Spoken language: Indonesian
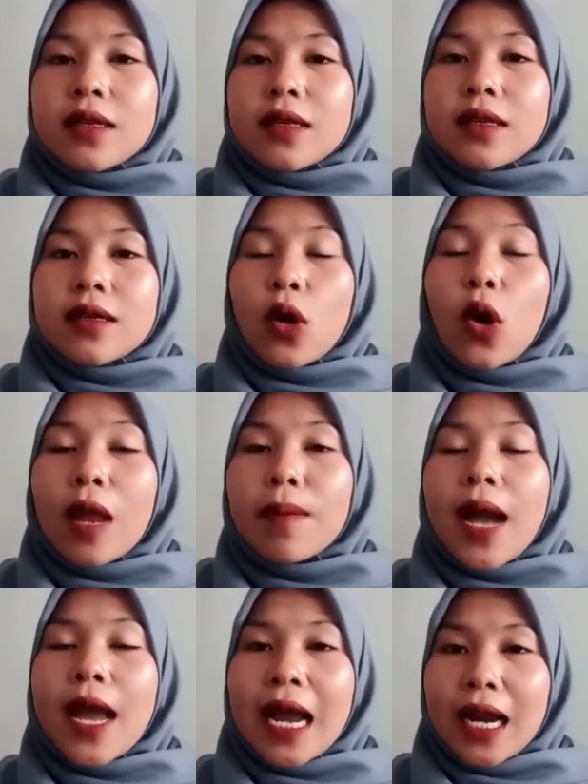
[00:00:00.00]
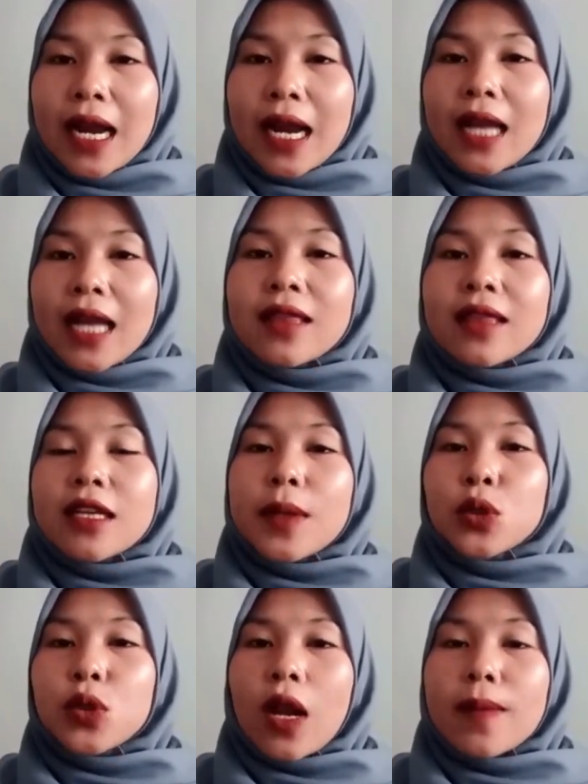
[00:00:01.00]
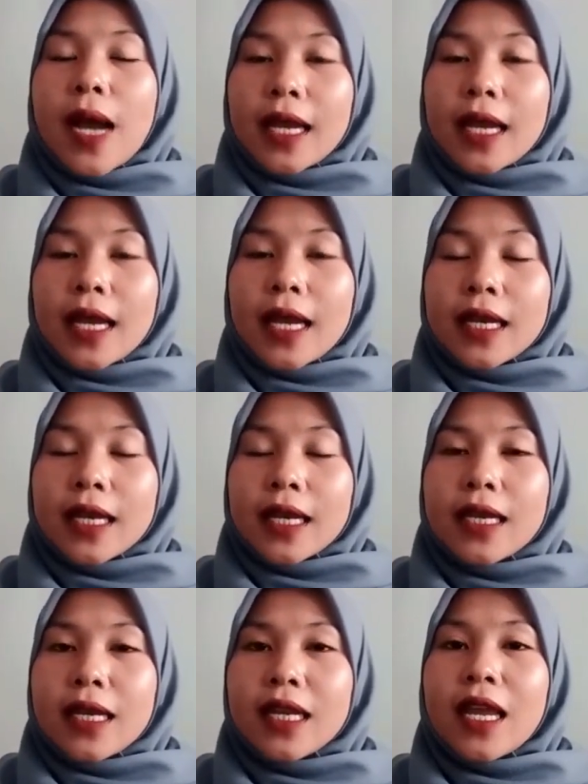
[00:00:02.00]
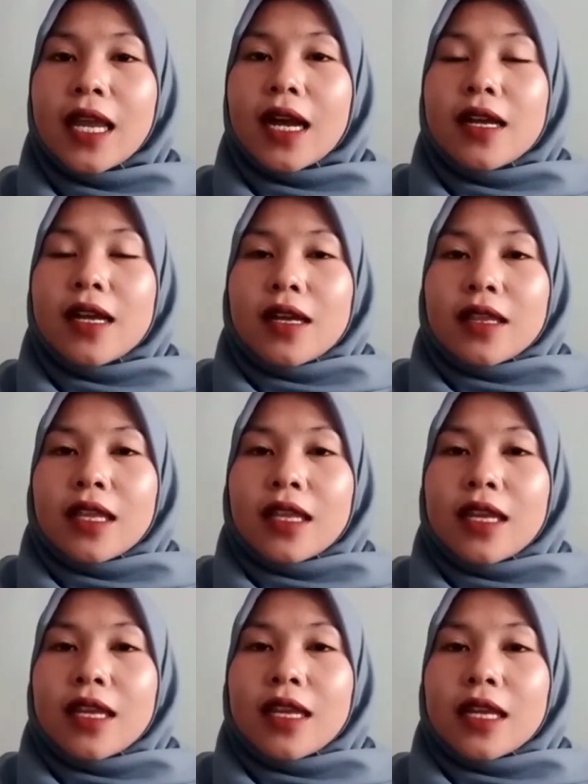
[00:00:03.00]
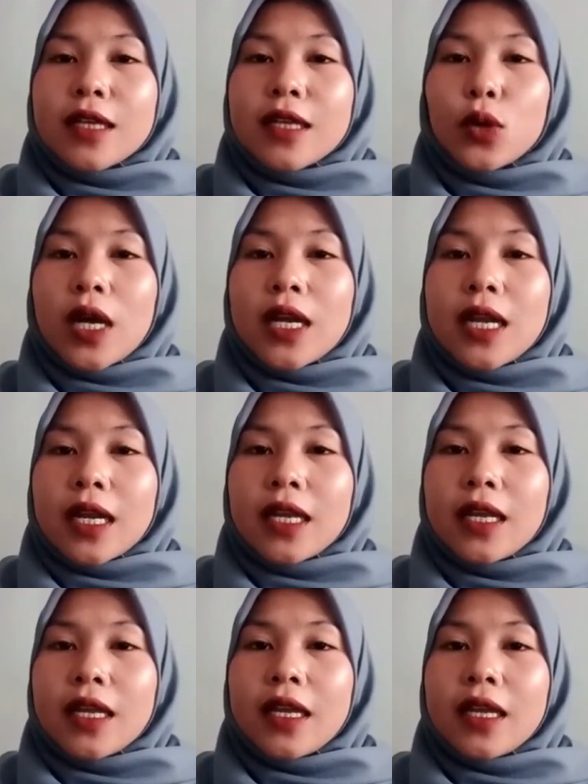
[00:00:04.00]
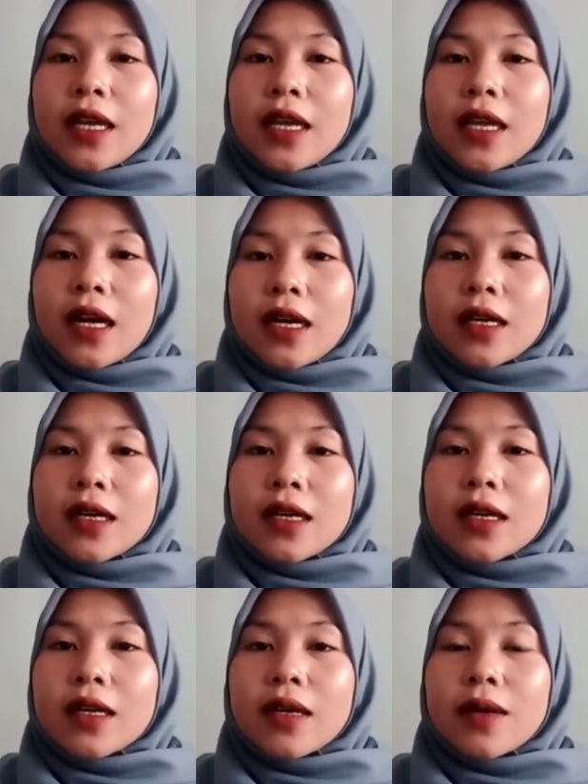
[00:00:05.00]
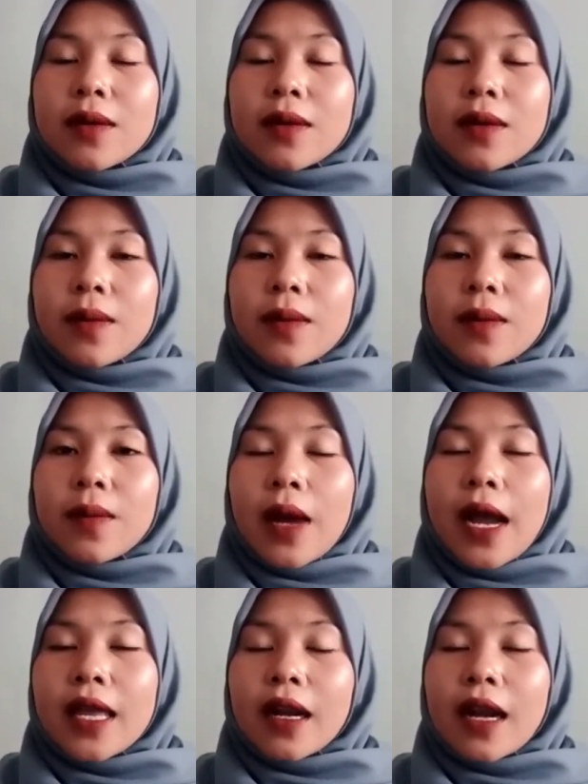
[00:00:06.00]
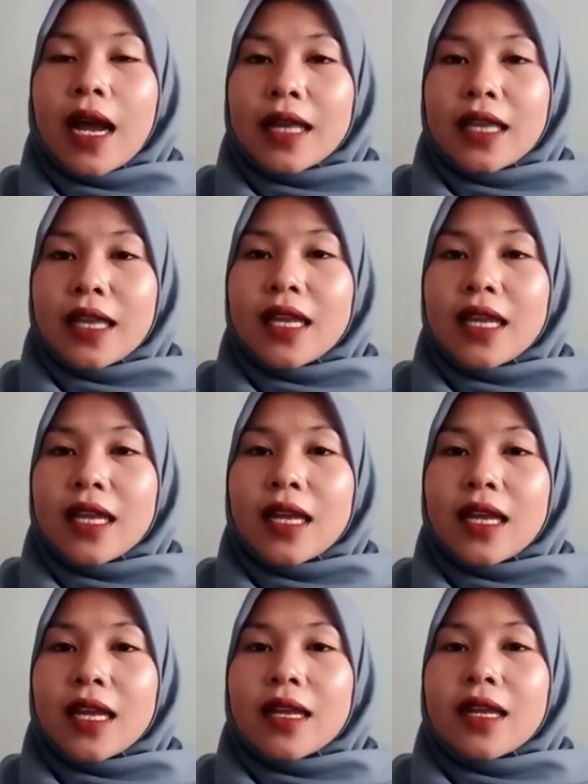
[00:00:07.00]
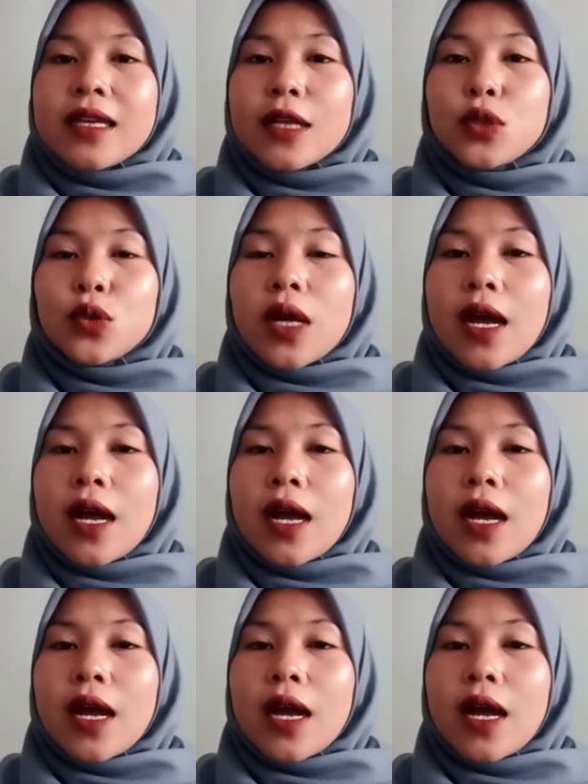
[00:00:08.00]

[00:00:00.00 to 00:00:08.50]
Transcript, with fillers: uh, kolam air hangat, terdapat juga kolam air dingin yang tidak jauh juga dari uh, air hangat ini di